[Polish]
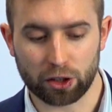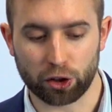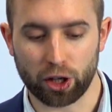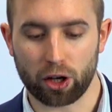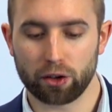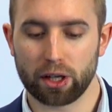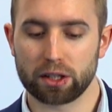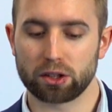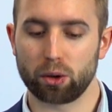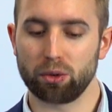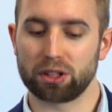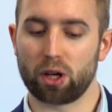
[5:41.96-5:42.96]
że one
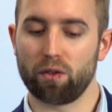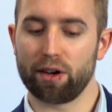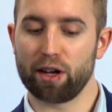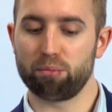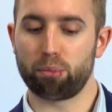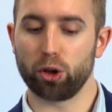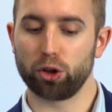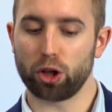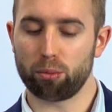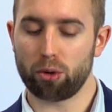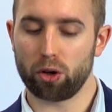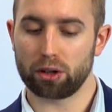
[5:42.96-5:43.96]
są instalowane
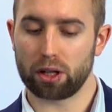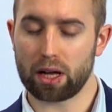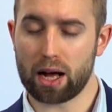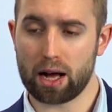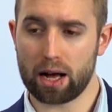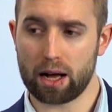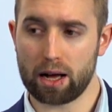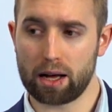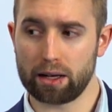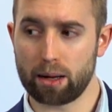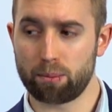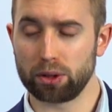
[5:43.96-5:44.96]
poziomo
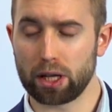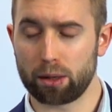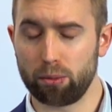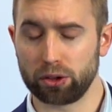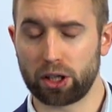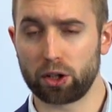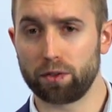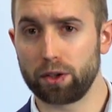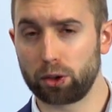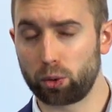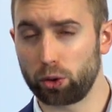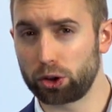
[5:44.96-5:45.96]
na, na płytach
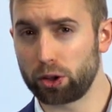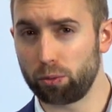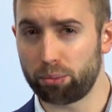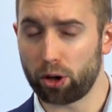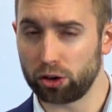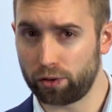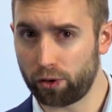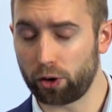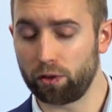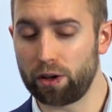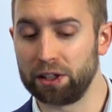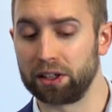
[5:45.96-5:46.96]
montażowych, które już są
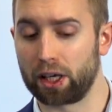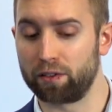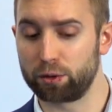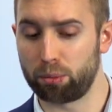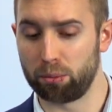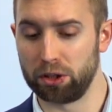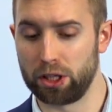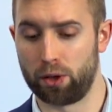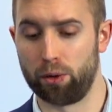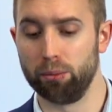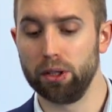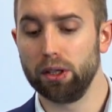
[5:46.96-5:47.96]
pootworowane, tak jak
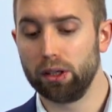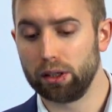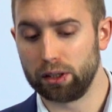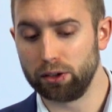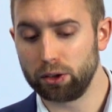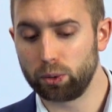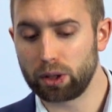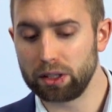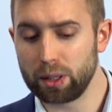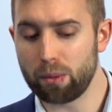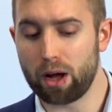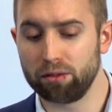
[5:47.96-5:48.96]
wspominałem. E, no i tutaj
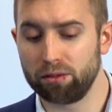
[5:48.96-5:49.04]
nie ma